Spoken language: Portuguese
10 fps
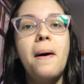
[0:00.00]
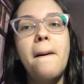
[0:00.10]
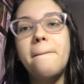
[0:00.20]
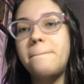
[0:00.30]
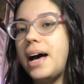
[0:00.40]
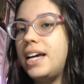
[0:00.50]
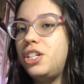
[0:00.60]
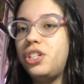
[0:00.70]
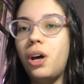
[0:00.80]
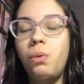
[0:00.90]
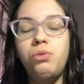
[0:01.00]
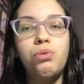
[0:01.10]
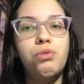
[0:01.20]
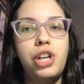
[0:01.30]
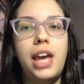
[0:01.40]
mas não de
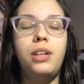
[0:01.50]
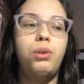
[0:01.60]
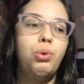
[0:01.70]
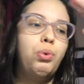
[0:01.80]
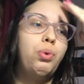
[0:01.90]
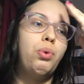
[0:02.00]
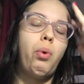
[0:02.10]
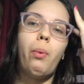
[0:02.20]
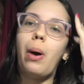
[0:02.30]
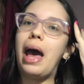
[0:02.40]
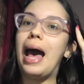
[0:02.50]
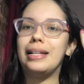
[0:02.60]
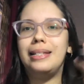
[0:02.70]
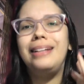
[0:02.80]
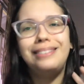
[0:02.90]
um jeito
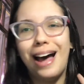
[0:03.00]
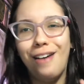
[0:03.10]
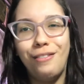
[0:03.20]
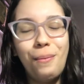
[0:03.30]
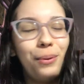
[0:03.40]
aceitável,